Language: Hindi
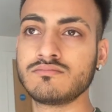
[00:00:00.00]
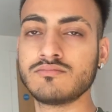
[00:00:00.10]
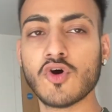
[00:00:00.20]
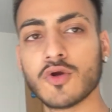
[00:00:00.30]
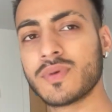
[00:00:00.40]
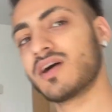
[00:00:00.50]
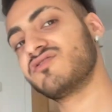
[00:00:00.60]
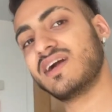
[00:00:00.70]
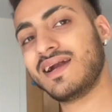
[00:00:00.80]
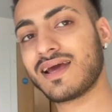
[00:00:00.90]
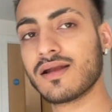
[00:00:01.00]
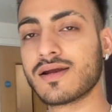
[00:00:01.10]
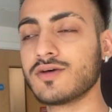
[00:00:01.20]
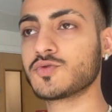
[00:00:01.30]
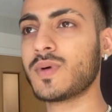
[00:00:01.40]
मैं और मेरा फ्रेंड निकल
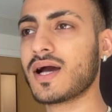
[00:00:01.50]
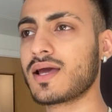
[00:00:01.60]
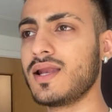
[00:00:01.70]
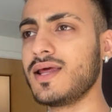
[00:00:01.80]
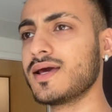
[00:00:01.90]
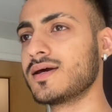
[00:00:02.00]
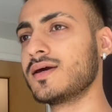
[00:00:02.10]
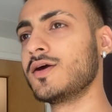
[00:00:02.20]
रहे हैं उस पार्क के लिए